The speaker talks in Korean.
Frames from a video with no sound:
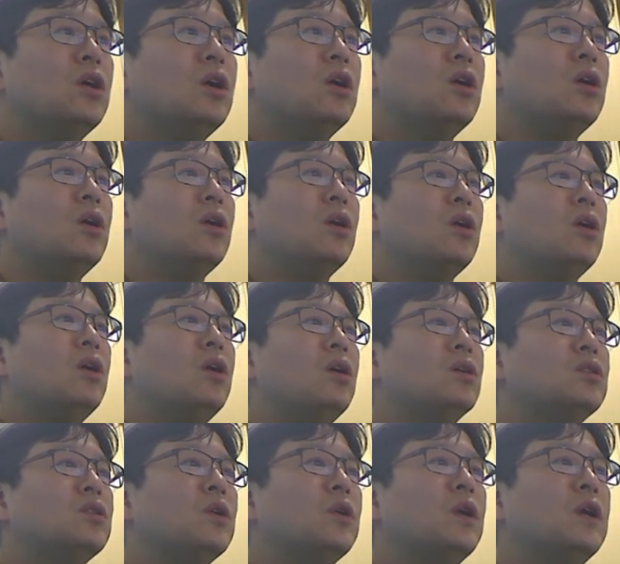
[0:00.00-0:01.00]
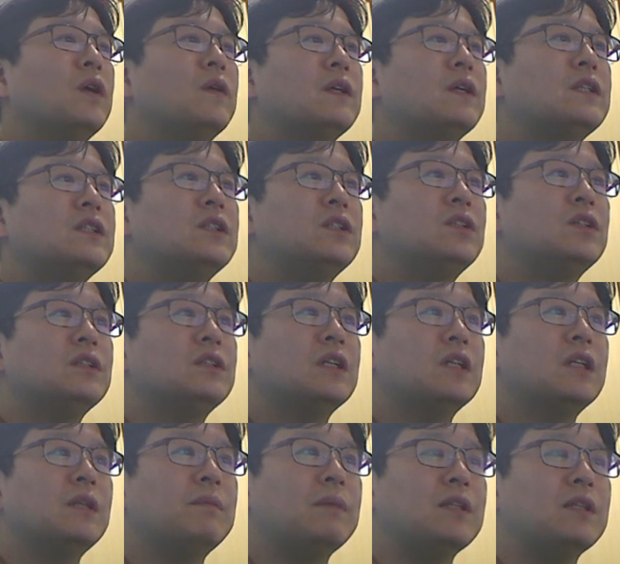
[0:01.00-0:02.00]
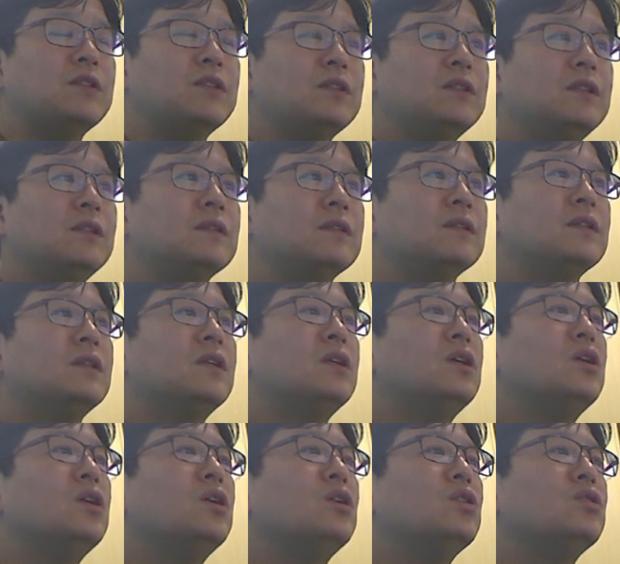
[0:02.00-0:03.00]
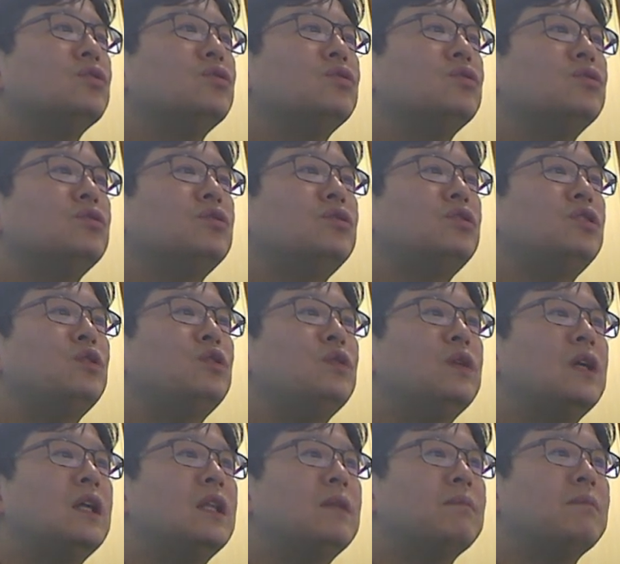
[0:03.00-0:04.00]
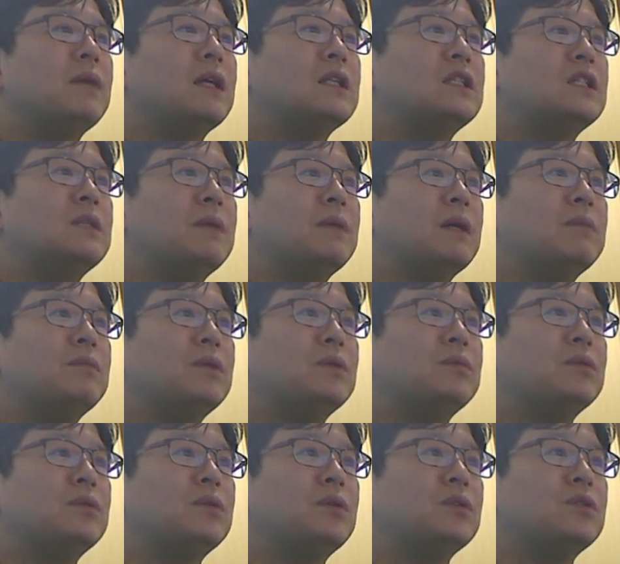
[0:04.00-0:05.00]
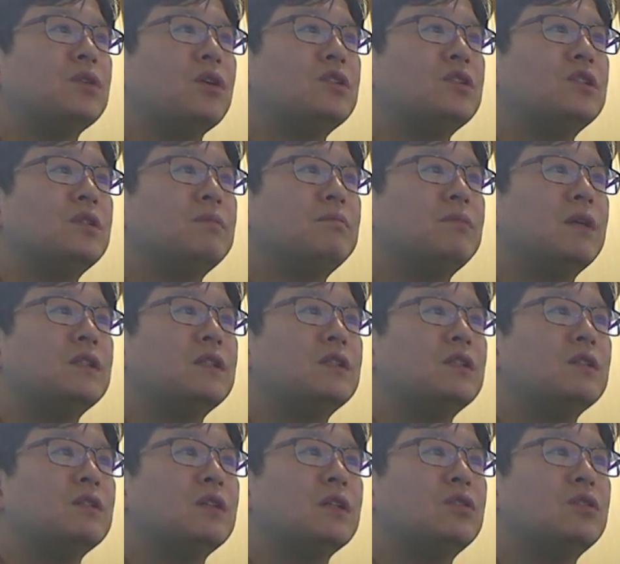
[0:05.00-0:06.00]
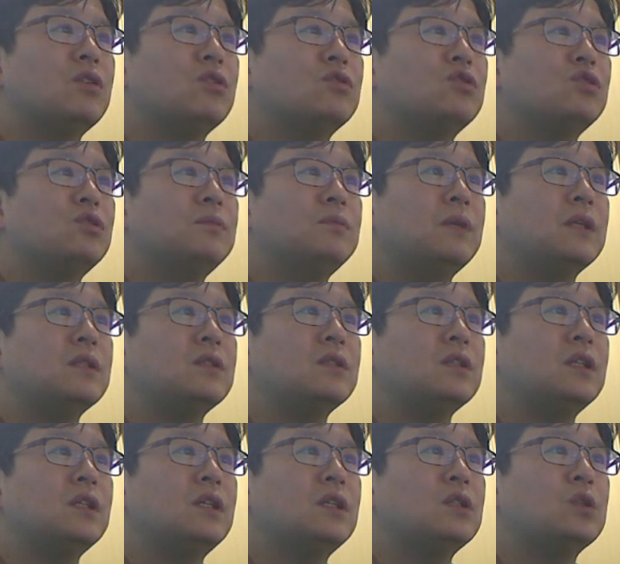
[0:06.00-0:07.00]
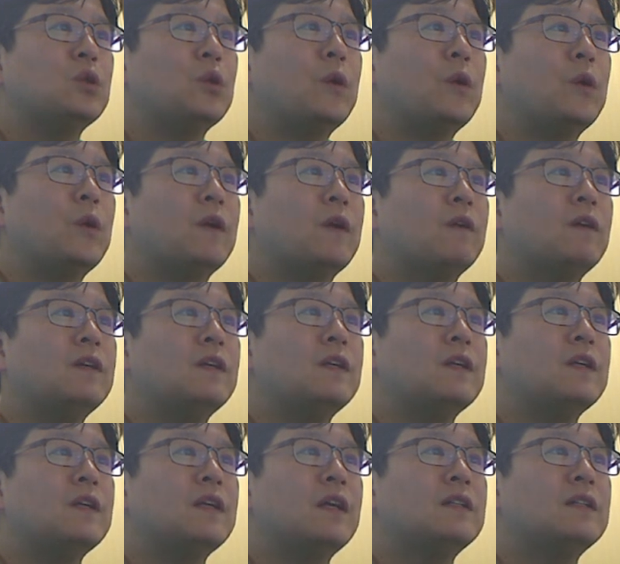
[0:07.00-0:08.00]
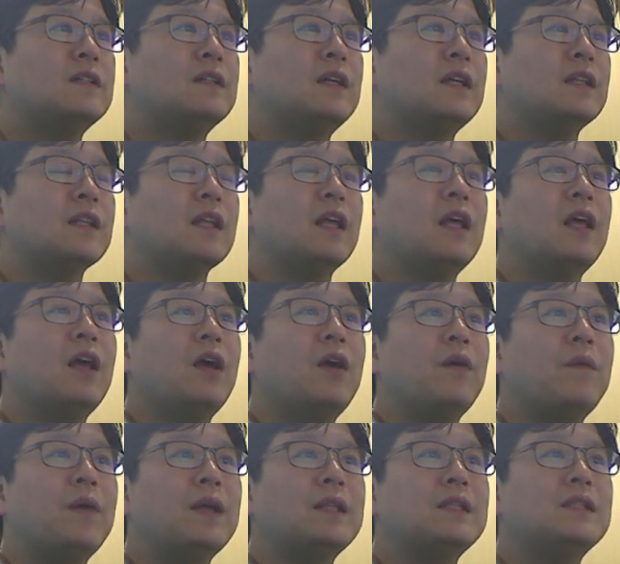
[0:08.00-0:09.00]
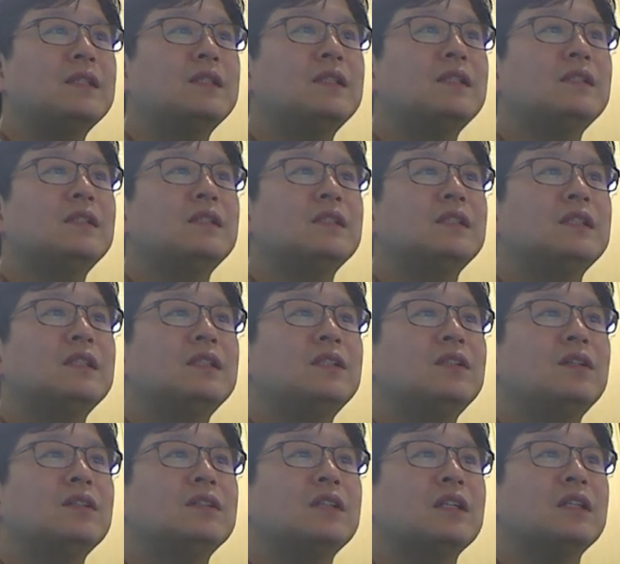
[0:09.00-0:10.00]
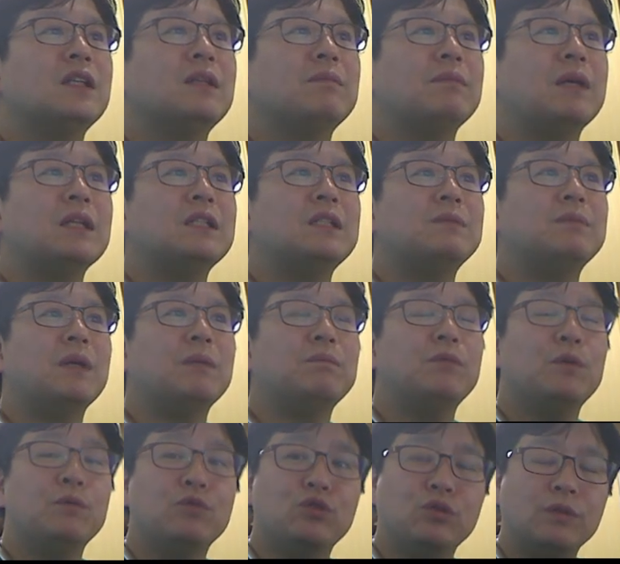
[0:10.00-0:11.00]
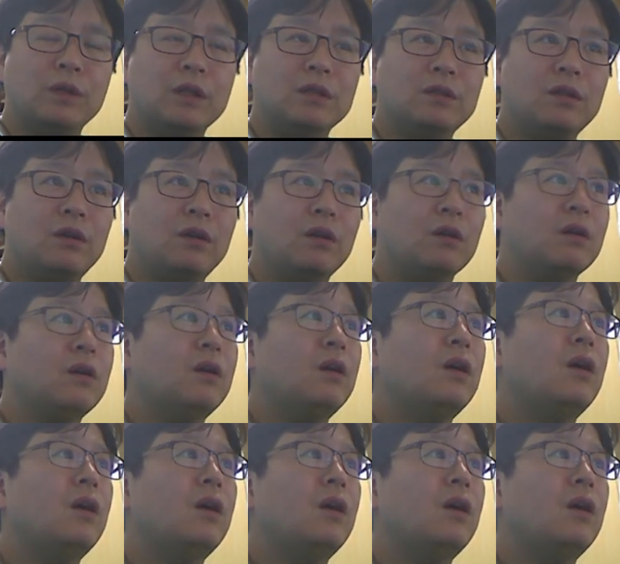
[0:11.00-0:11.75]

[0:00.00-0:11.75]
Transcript: 어, 정형외과 신경차단 마취는 수술을 위한 마취 방법으로 전신 마취나 척추 마취, 정형외과 의사에 의한 환측 신경 차단 마취 방법 중에서